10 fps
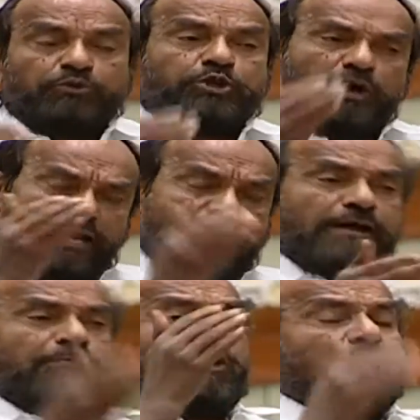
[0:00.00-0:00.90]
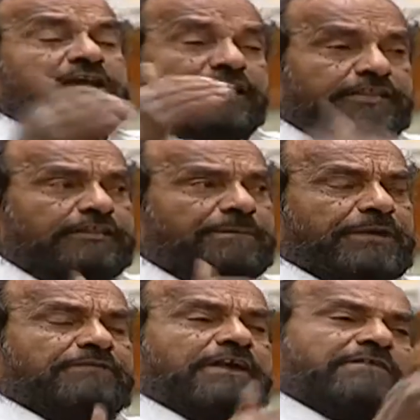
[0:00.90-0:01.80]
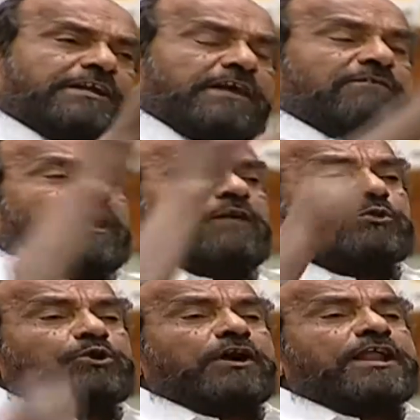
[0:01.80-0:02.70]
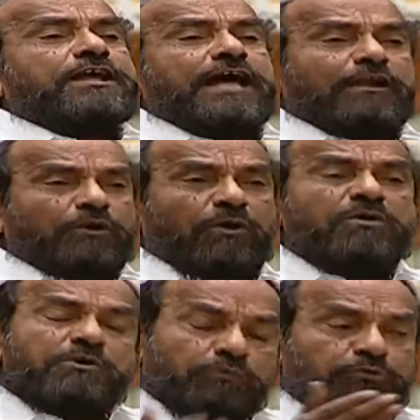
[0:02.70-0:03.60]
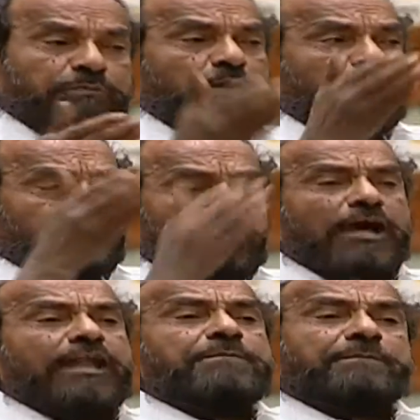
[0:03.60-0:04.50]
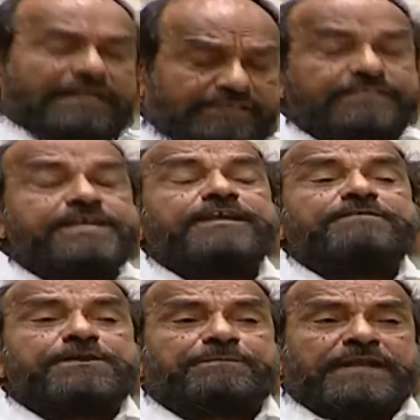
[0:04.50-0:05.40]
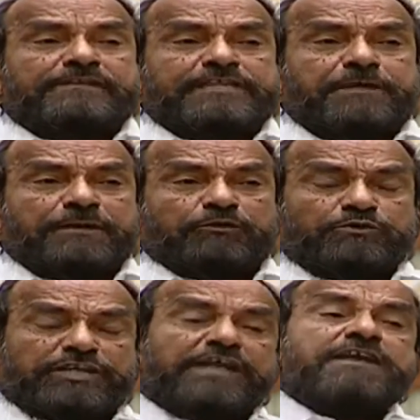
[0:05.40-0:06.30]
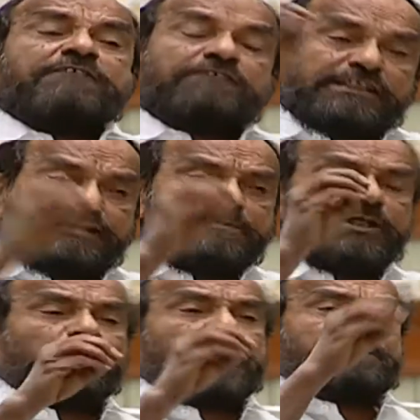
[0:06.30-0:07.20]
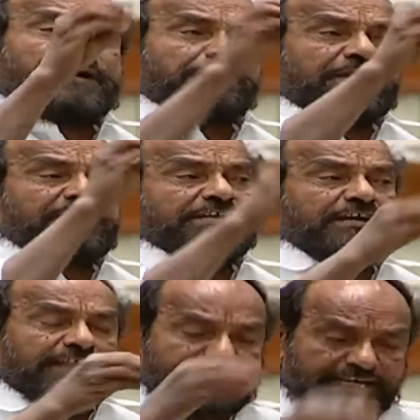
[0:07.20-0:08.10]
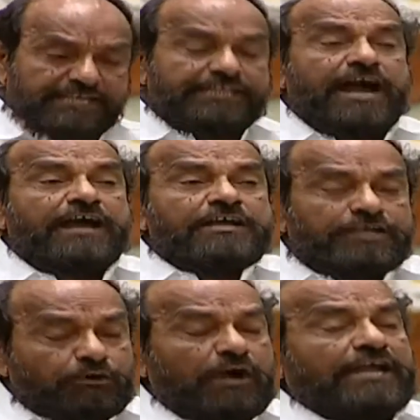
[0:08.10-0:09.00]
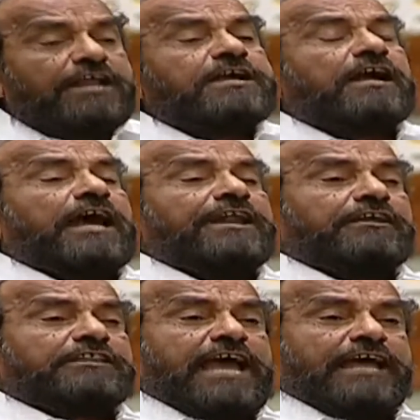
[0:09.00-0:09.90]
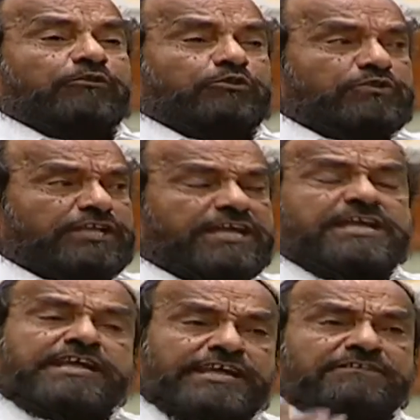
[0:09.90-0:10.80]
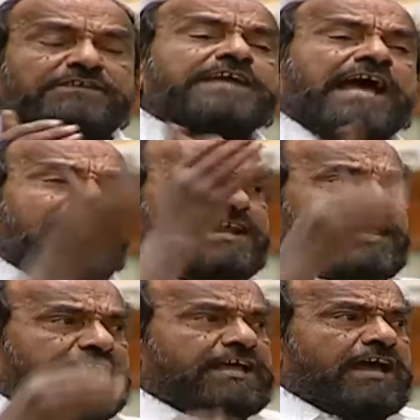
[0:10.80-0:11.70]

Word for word: ఉద్యోగ రంగంలో ఇంత పెట్టుబడి పెట్టడం వల్ల ఉద్యోగ రంగాల్లో ఉద్యోగాలను భర్తీ చేయనటువంటి పరిస్థితి ఏర్పడుతుంది విద్య మీద కూడా పెట్టుబడి పెట్టేదానికి ఇది ఇది ఒక ఆటంకకారిగా తయారవుతుంది ఈ విషయాలన్నీ